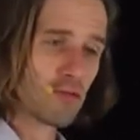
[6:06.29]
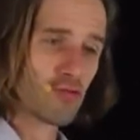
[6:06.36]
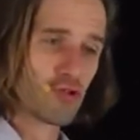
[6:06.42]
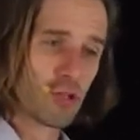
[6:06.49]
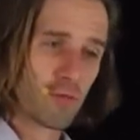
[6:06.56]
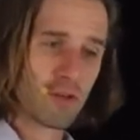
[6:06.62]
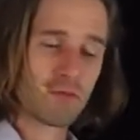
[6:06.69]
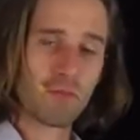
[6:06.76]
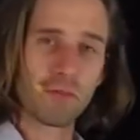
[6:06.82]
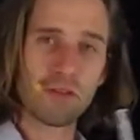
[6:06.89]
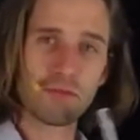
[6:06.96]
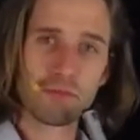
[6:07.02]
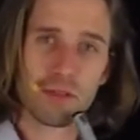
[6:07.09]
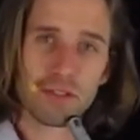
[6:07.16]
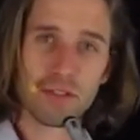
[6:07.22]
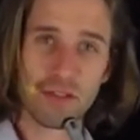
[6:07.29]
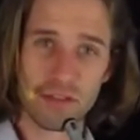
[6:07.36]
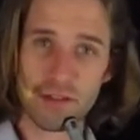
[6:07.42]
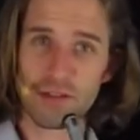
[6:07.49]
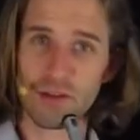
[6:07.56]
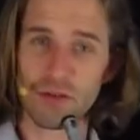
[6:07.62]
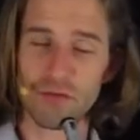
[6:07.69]
steht mir das beim nächsten Mal
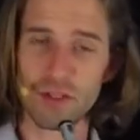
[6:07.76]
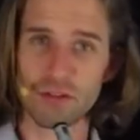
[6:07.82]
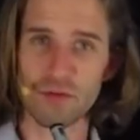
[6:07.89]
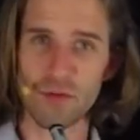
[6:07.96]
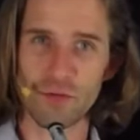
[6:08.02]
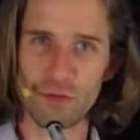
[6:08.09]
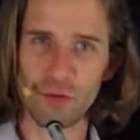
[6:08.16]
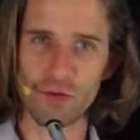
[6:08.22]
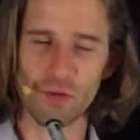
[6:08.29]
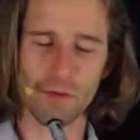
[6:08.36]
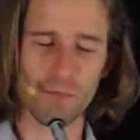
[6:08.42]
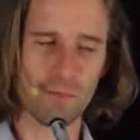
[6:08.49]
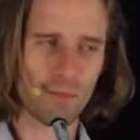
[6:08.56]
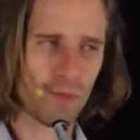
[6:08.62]
tatsächlich auch wieder zur Verfügung.